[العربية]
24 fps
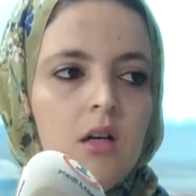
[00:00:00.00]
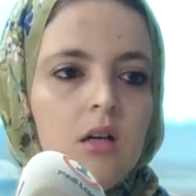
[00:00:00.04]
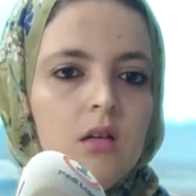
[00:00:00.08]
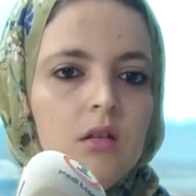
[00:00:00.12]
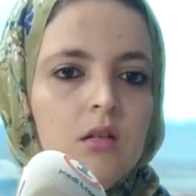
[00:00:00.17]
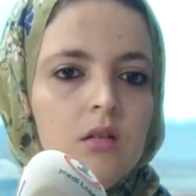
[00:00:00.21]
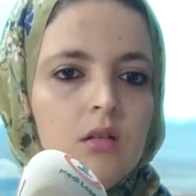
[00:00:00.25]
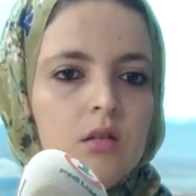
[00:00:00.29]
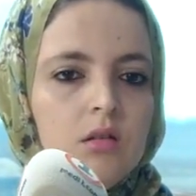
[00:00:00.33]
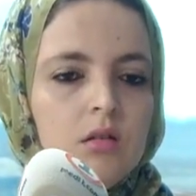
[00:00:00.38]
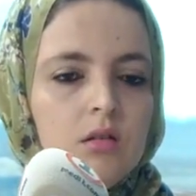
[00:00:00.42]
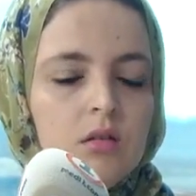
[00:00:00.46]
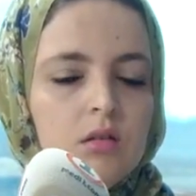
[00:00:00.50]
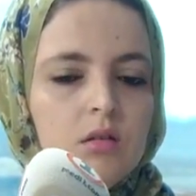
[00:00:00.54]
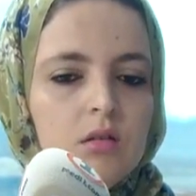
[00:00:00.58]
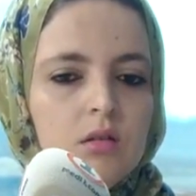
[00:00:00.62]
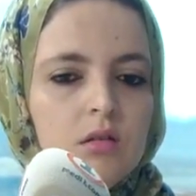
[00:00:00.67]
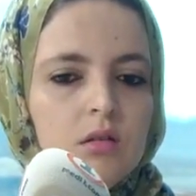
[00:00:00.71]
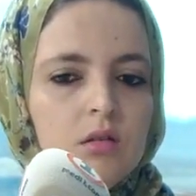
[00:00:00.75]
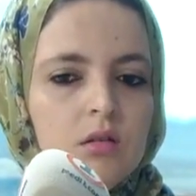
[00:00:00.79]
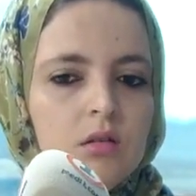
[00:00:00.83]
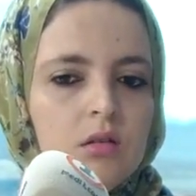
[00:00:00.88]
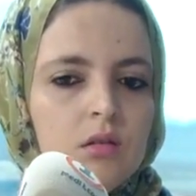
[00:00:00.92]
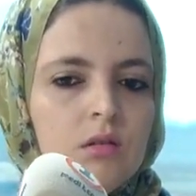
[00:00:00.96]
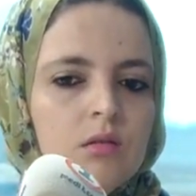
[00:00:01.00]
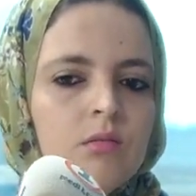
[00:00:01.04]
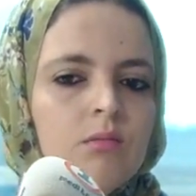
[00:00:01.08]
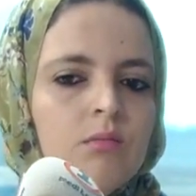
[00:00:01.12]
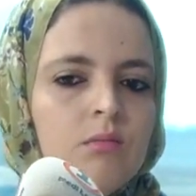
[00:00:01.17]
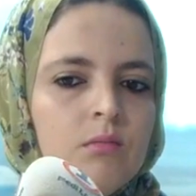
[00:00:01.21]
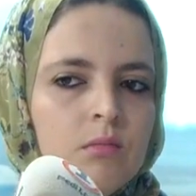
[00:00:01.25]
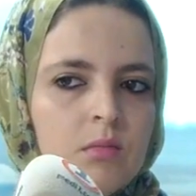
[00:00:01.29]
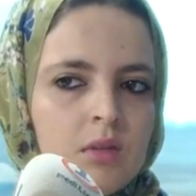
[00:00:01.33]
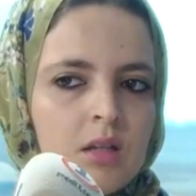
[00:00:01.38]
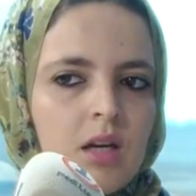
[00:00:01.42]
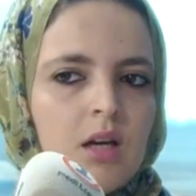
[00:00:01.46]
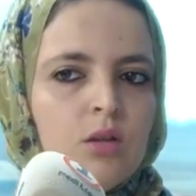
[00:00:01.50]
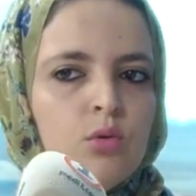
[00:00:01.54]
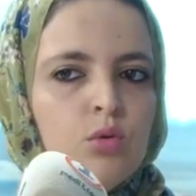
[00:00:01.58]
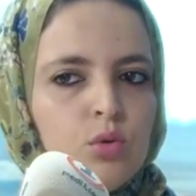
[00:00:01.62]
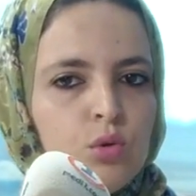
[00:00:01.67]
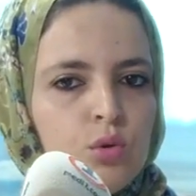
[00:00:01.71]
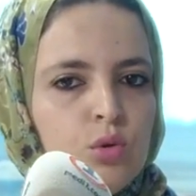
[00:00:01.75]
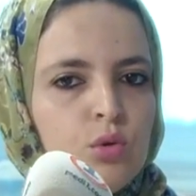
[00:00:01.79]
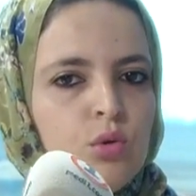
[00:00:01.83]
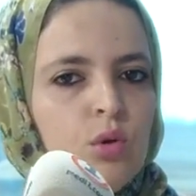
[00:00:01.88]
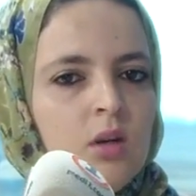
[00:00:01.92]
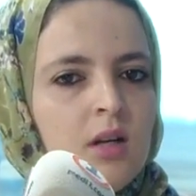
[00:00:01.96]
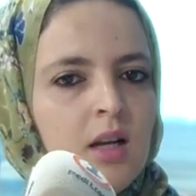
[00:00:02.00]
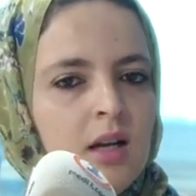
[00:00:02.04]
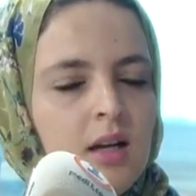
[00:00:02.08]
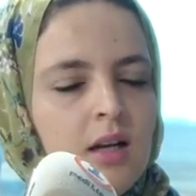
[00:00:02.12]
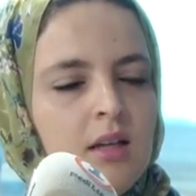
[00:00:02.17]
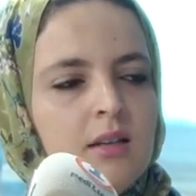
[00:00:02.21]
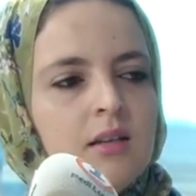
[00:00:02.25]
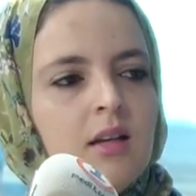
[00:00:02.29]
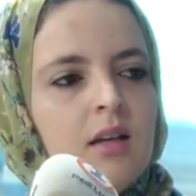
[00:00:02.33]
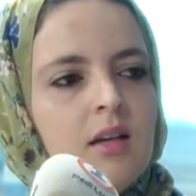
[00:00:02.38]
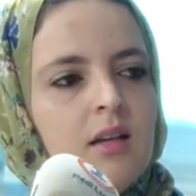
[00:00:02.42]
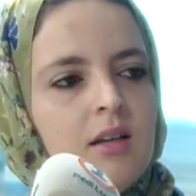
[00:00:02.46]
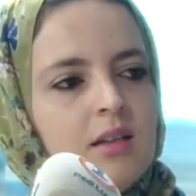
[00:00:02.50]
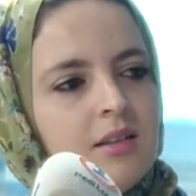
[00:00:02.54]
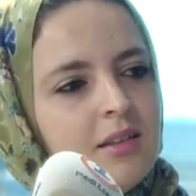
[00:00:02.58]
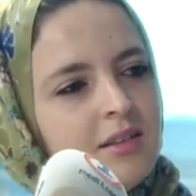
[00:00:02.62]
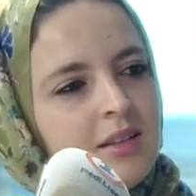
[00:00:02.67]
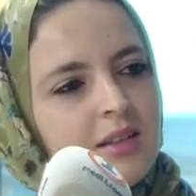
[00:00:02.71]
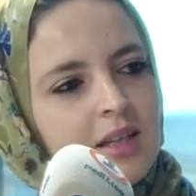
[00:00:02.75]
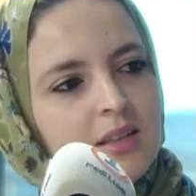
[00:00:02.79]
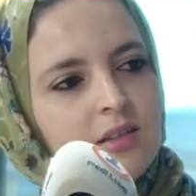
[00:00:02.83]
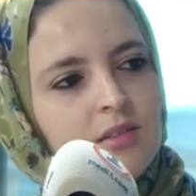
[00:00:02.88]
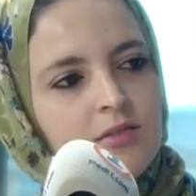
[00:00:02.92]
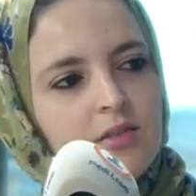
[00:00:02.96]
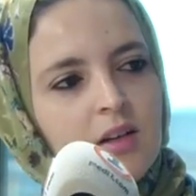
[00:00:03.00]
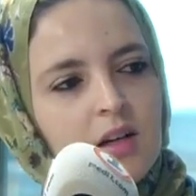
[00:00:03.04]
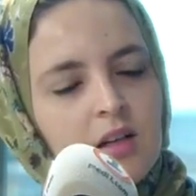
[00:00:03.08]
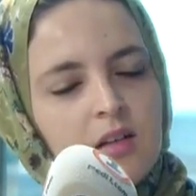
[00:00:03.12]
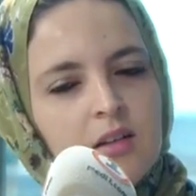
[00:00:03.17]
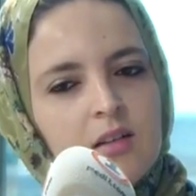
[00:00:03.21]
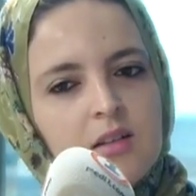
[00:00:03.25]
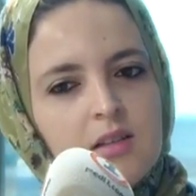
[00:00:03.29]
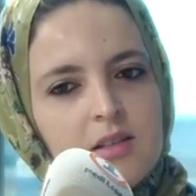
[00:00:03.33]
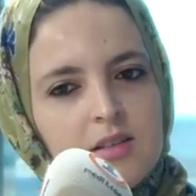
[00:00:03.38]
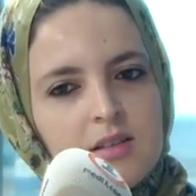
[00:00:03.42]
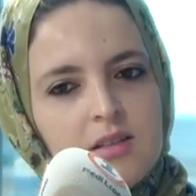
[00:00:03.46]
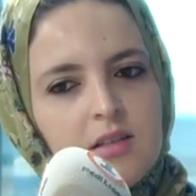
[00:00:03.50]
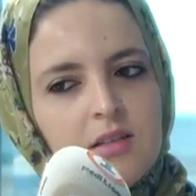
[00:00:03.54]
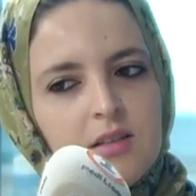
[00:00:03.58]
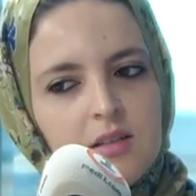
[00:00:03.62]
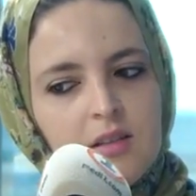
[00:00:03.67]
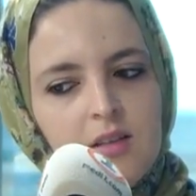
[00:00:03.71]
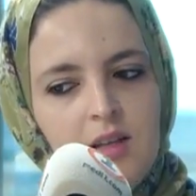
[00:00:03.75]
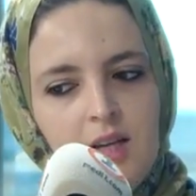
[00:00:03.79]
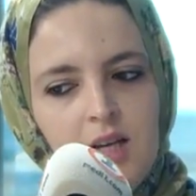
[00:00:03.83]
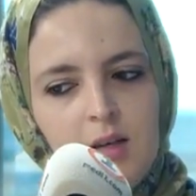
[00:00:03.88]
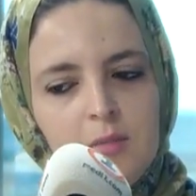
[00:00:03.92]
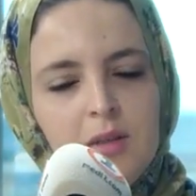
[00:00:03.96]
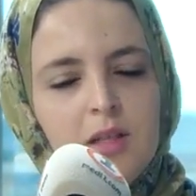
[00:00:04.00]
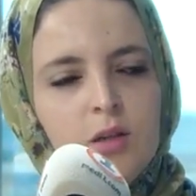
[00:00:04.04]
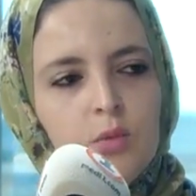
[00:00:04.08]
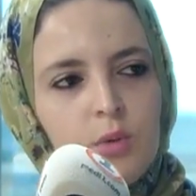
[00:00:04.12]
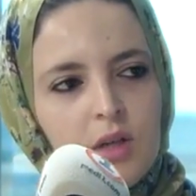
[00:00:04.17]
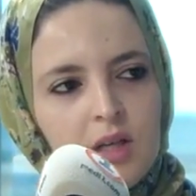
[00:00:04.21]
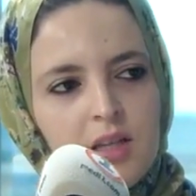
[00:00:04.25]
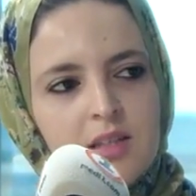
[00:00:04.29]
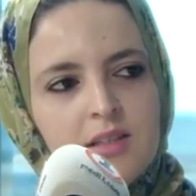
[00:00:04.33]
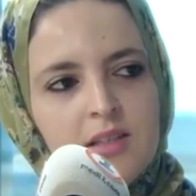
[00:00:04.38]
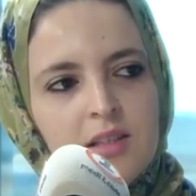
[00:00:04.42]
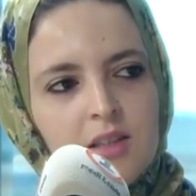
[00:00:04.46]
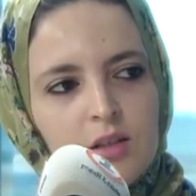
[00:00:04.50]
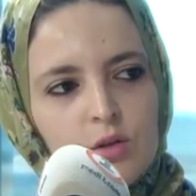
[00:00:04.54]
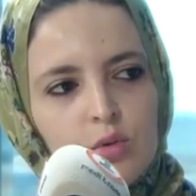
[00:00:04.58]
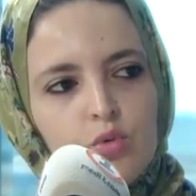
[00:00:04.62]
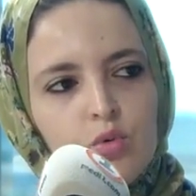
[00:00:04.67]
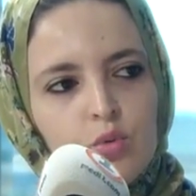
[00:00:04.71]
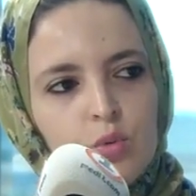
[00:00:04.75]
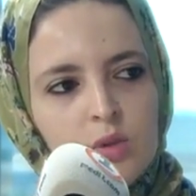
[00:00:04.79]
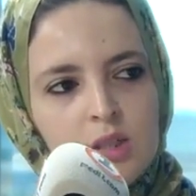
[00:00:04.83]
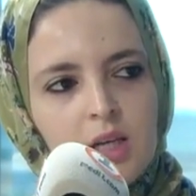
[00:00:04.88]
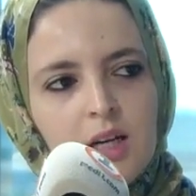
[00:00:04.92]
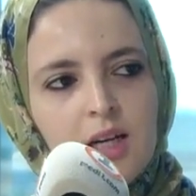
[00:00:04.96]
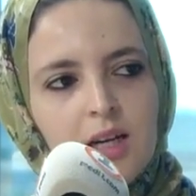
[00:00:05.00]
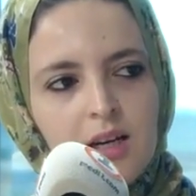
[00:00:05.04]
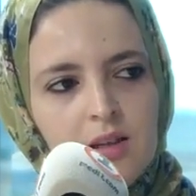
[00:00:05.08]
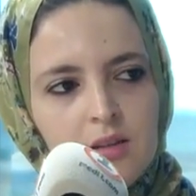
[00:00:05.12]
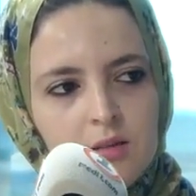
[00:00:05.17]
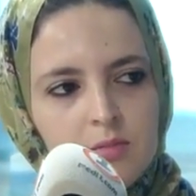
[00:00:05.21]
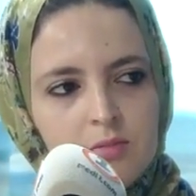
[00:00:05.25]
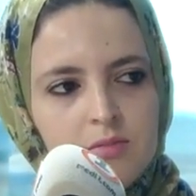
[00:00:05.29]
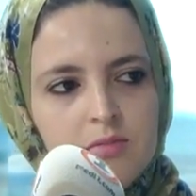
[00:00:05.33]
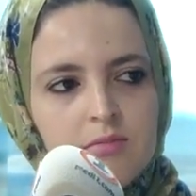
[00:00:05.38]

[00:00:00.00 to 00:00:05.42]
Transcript: أه نقولوا على ان الاطفال العامل الوراثي كيكون شويه غالب